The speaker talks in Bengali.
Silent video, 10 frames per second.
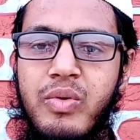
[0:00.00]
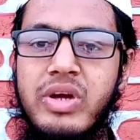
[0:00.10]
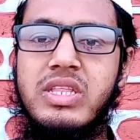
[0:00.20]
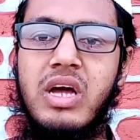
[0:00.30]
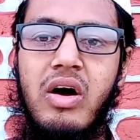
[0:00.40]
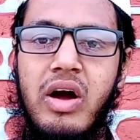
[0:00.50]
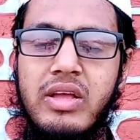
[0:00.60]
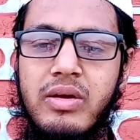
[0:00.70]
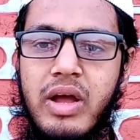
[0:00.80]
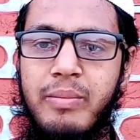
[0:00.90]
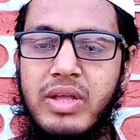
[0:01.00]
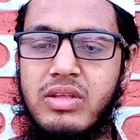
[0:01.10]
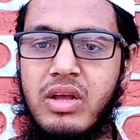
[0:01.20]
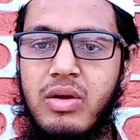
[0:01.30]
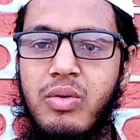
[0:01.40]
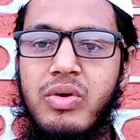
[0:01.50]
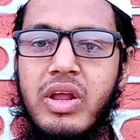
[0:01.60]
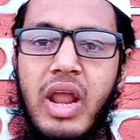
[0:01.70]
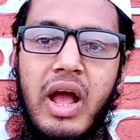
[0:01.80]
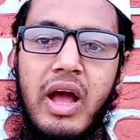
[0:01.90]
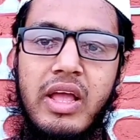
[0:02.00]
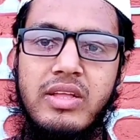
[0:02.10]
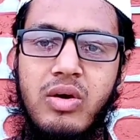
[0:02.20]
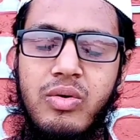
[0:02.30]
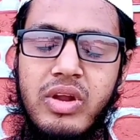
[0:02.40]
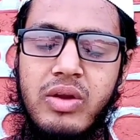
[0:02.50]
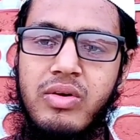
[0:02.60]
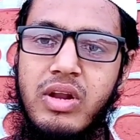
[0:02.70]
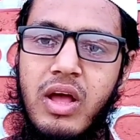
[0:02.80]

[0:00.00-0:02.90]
গরুকে না খাইয়ে তখন এই রোগটা দেখা যায়